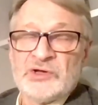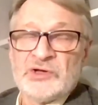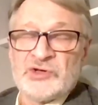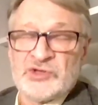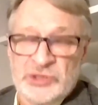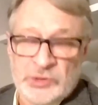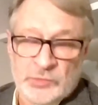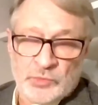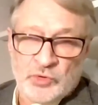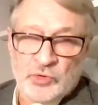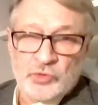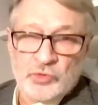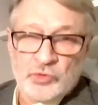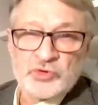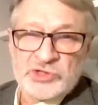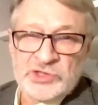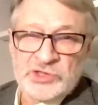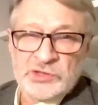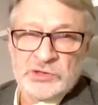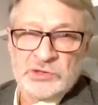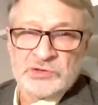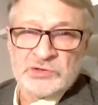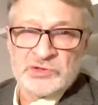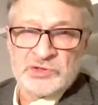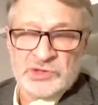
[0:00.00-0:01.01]
Чем
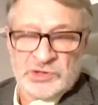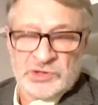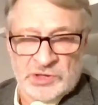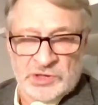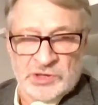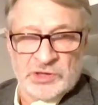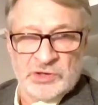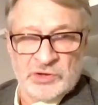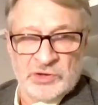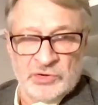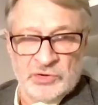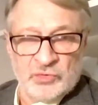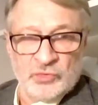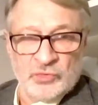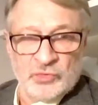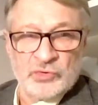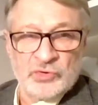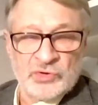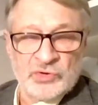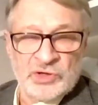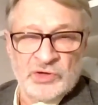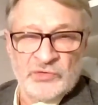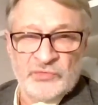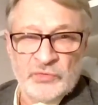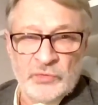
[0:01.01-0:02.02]
хуже дела идут
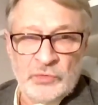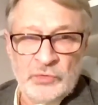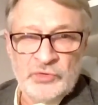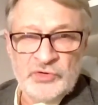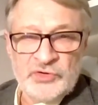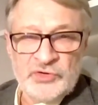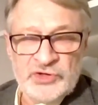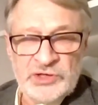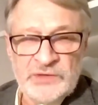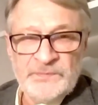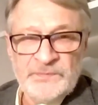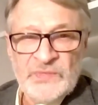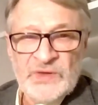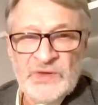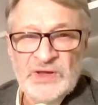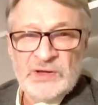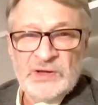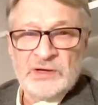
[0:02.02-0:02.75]
на фронте,